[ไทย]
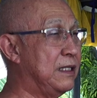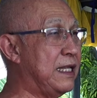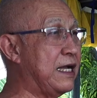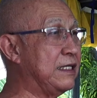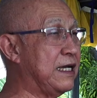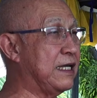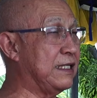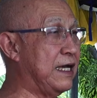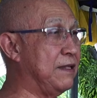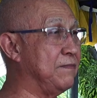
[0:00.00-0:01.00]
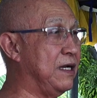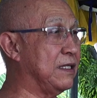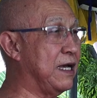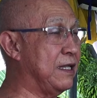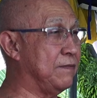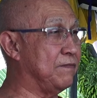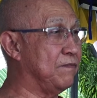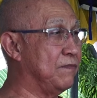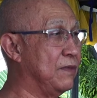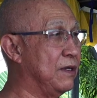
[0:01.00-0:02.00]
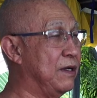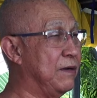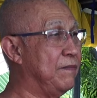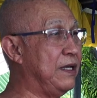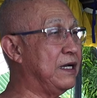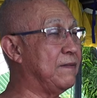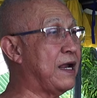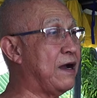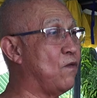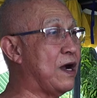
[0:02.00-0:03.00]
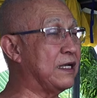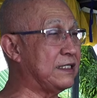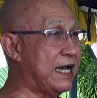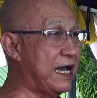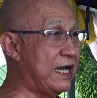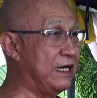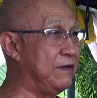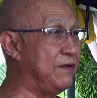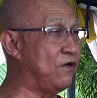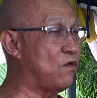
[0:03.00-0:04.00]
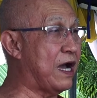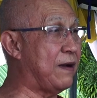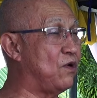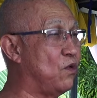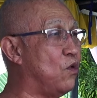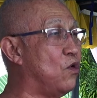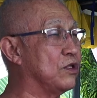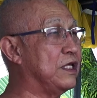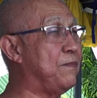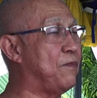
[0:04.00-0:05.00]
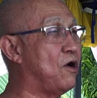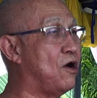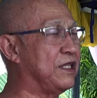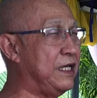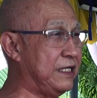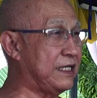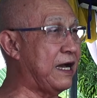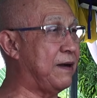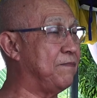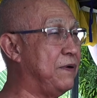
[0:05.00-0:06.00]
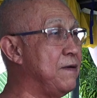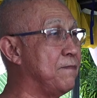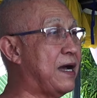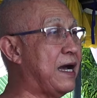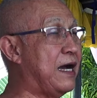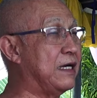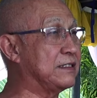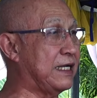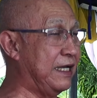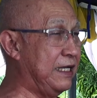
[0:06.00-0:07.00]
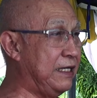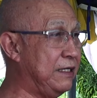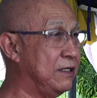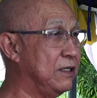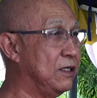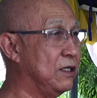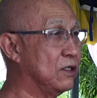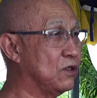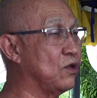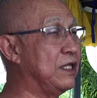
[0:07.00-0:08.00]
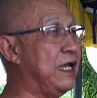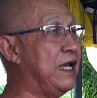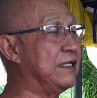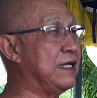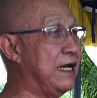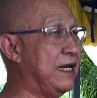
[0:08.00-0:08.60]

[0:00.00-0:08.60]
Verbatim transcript: หลังจากนั้นเมื่อท่านมีกำลังวังชาหรือมีความรู้ที่พอที่จะพึ่งพาอาศัยตนเองได้